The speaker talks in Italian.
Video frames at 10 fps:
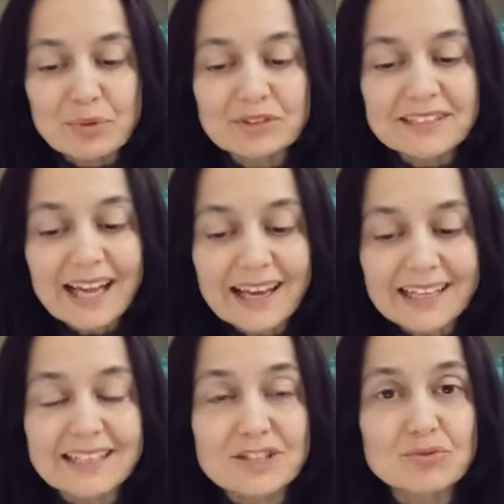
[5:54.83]

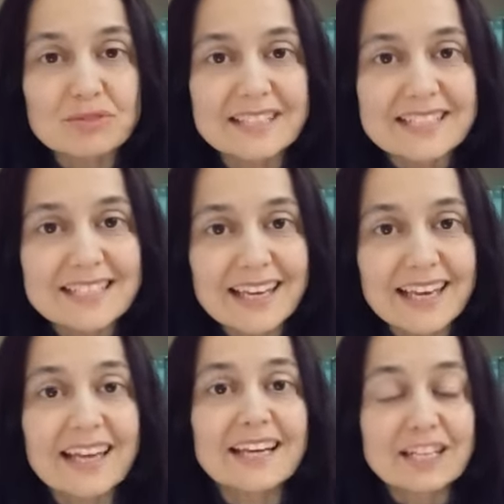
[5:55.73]
portare su di
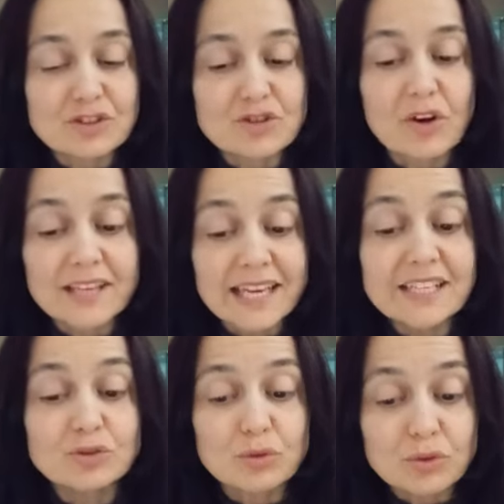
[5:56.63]
sé le gioie e
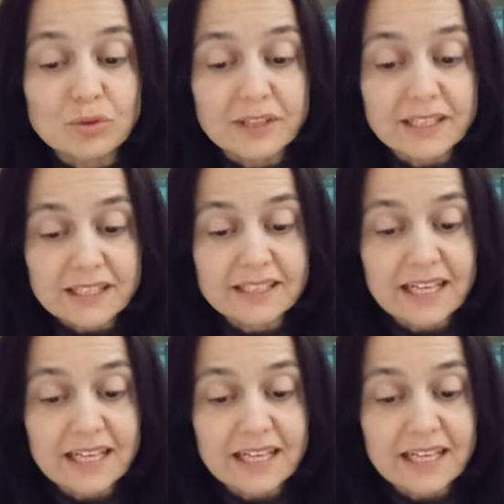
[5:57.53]
i dolori